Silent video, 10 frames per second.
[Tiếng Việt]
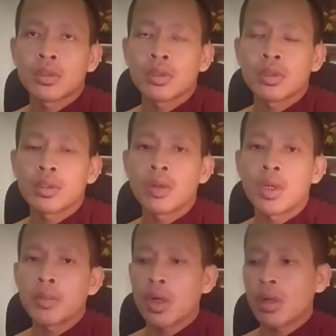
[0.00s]
cọt
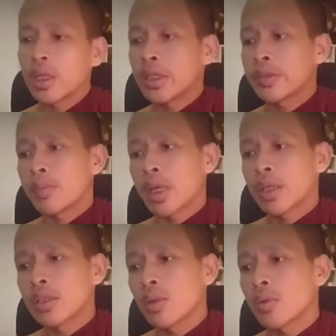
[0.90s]
bọc ở đây giờ máy
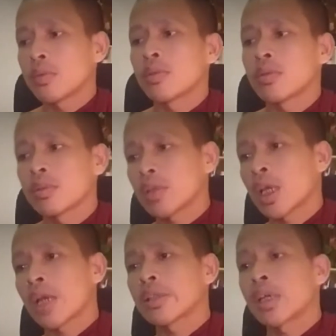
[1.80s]
tục để
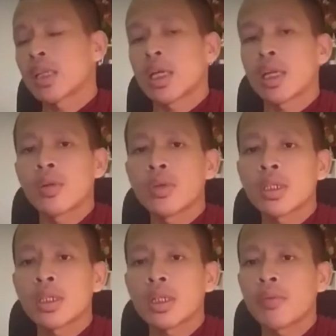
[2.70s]
hài thà nà cốt đó
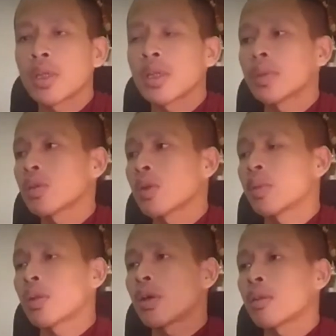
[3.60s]
nó hào quay đây mình toàn một
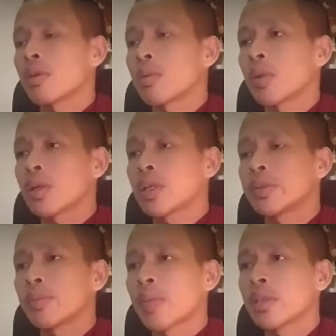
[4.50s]
đo là cọt bọc ở đây
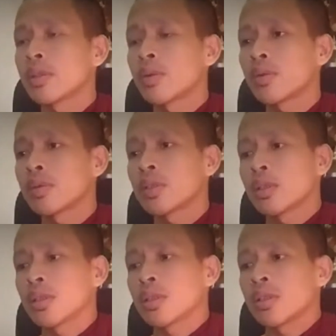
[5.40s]
giờ máy tục
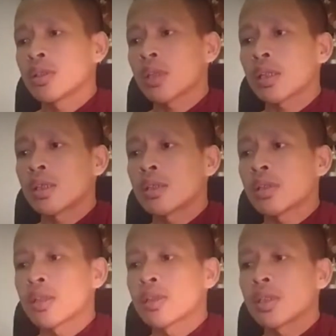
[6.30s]
tha trâu
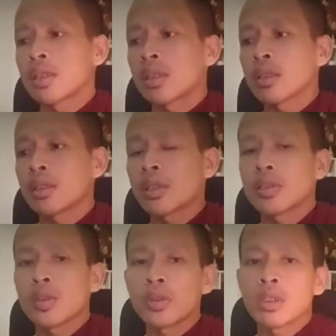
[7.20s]
tàn che trâu tàn
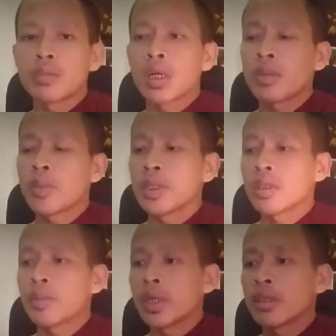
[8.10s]
cho tờ bậc mì
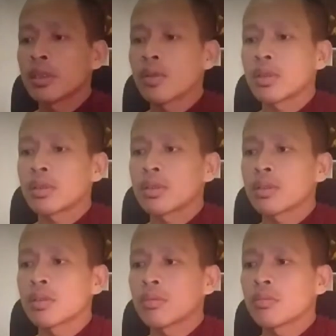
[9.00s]
nhưng còn
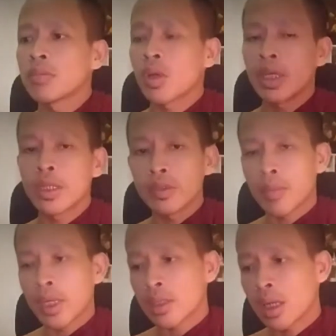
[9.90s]
bọc ở đây giờ
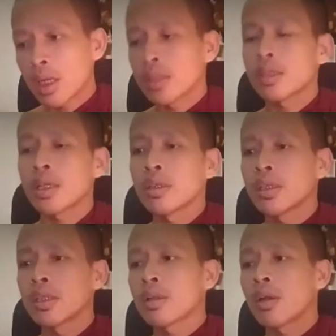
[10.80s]
máy tha anh trâu
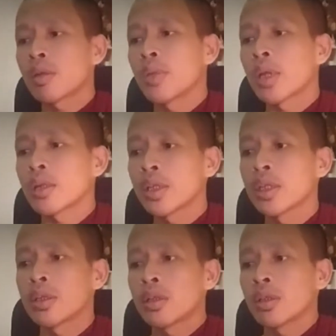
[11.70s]
riêng đo làm rật đi
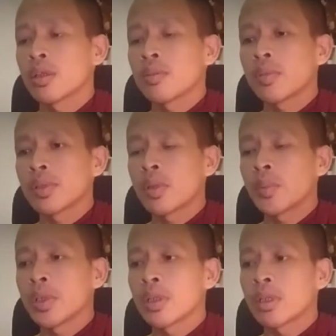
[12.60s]
và tọp
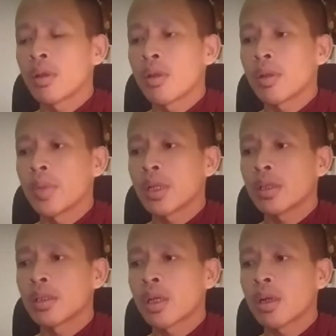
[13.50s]
bị riêng đo làm rật
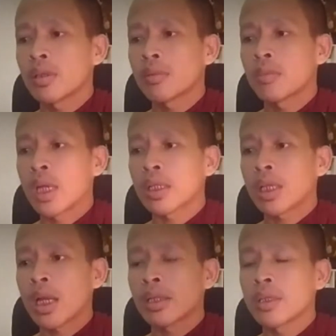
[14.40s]
đi hỏi nâng bàn
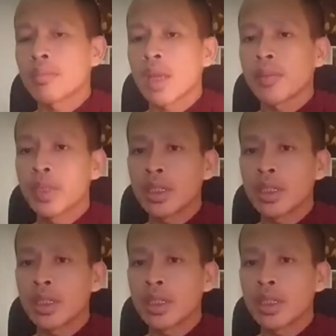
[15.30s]
càng nghiệp bẹp đi